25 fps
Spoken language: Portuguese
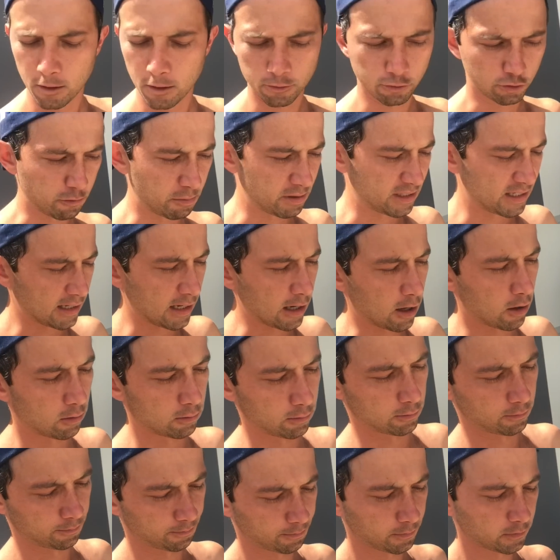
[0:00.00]
subzinho não,
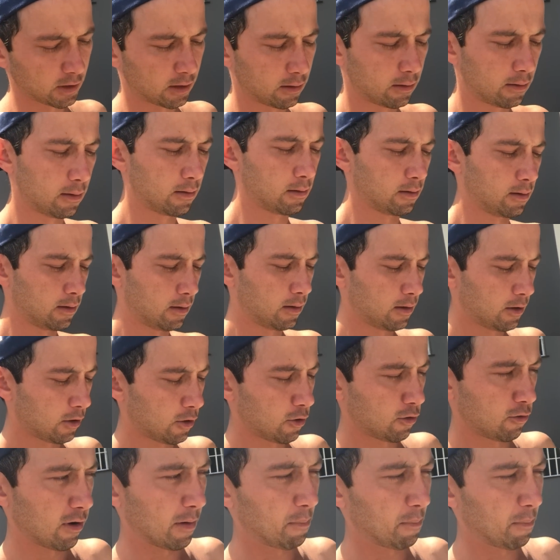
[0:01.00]
um